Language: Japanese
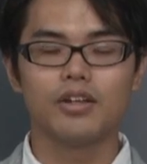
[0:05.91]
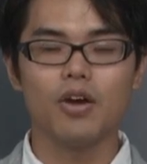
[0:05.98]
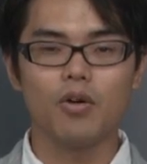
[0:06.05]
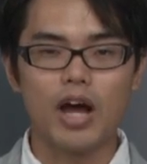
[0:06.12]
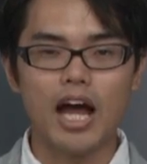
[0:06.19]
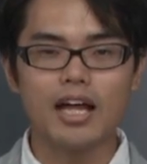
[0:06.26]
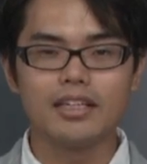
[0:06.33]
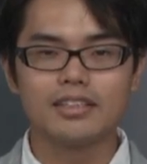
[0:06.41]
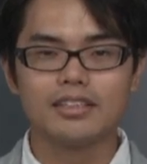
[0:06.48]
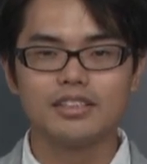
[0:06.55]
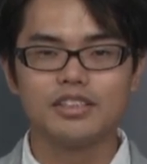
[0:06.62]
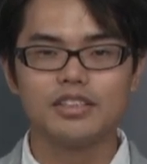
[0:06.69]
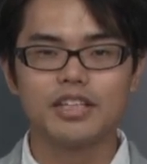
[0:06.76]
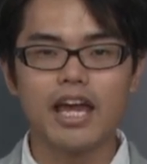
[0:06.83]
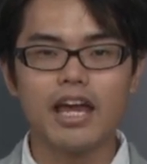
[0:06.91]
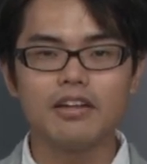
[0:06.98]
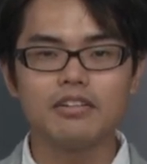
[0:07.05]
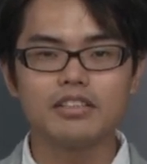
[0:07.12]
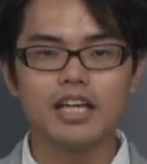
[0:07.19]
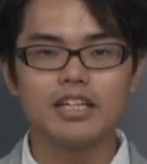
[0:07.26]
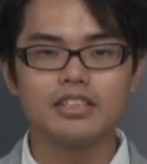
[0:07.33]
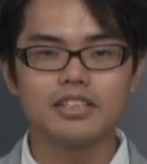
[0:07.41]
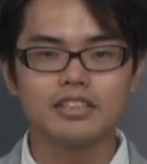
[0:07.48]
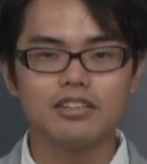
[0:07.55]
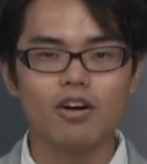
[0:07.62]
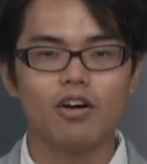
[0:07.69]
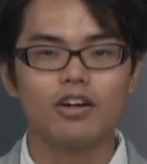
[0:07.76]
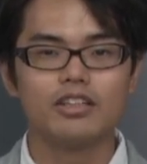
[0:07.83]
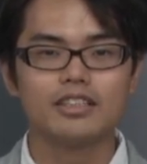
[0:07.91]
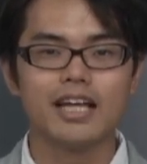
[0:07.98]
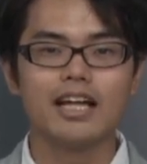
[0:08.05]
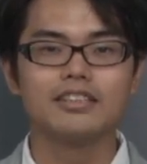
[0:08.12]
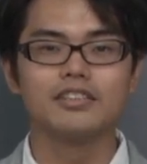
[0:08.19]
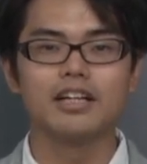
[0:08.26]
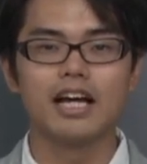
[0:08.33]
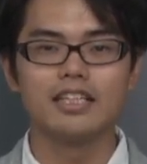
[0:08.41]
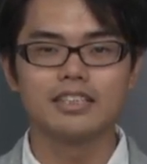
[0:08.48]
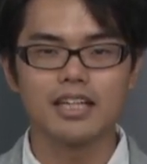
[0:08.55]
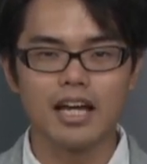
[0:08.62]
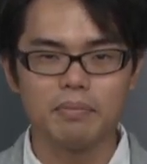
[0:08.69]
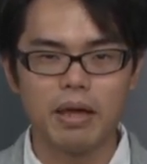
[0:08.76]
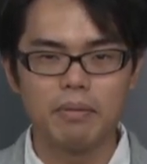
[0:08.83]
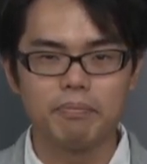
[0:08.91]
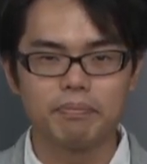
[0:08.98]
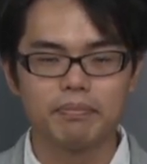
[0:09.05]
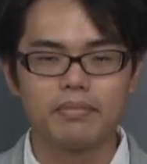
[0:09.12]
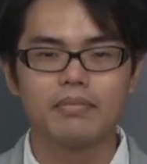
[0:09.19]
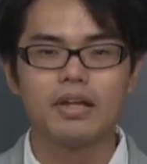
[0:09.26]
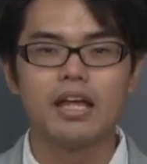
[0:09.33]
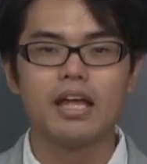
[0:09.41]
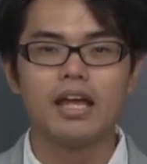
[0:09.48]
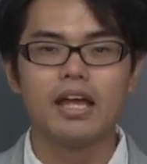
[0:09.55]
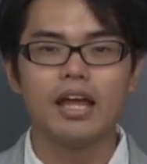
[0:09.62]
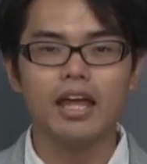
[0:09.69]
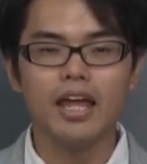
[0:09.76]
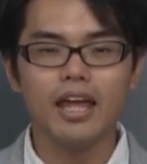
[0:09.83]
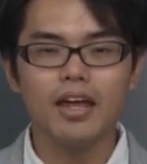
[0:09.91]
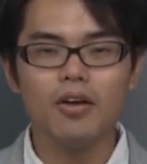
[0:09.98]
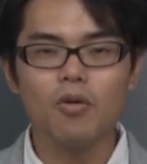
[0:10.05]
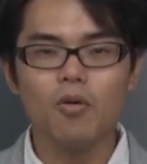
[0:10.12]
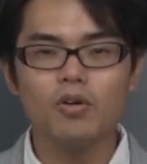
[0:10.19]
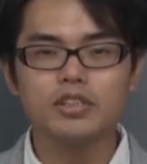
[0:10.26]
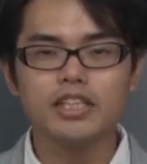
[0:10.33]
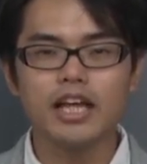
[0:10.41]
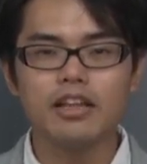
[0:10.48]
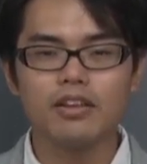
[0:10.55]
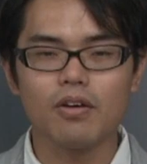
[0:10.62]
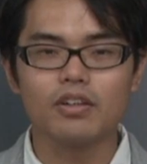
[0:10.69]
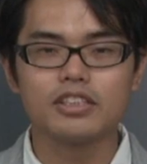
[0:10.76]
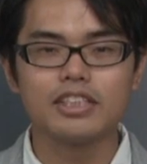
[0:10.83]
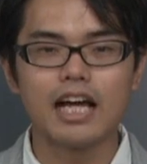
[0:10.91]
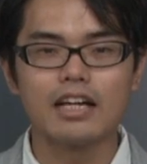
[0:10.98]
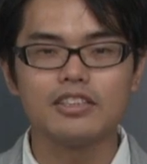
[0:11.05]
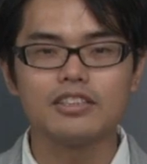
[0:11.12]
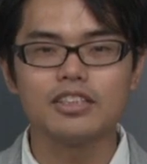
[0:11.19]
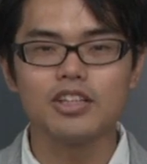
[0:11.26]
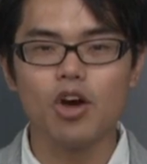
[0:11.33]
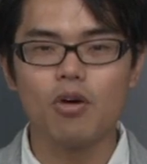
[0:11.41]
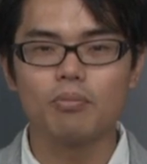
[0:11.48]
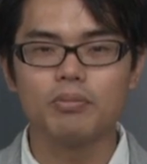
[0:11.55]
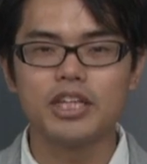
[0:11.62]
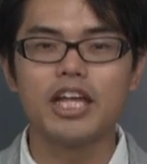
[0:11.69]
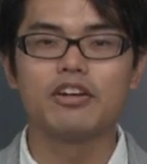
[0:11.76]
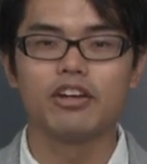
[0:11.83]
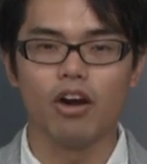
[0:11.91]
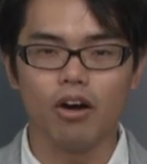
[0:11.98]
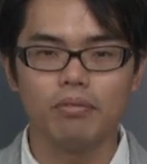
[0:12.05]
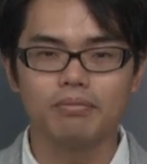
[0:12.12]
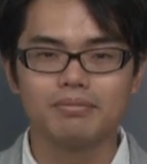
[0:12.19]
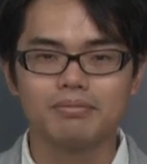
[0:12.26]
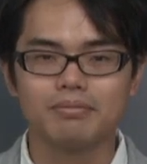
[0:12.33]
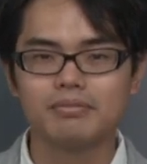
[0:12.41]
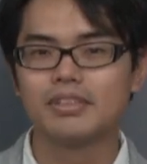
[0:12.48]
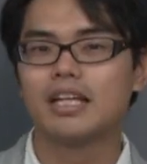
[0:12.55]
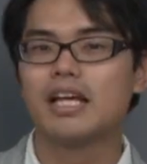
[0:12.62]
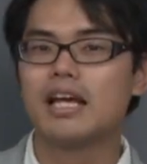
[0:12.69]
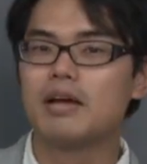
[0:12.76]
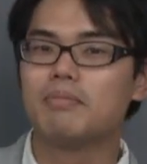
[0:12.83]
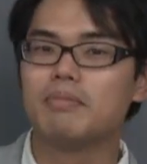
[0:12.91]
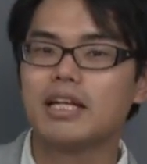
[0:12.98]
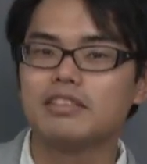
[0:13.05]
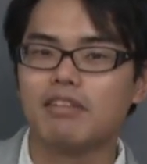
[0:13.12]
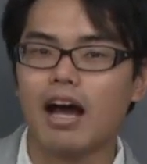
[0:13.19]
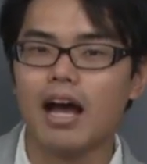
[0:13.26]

今日は図形の性質の38回目平行線の作図を見ていくよまず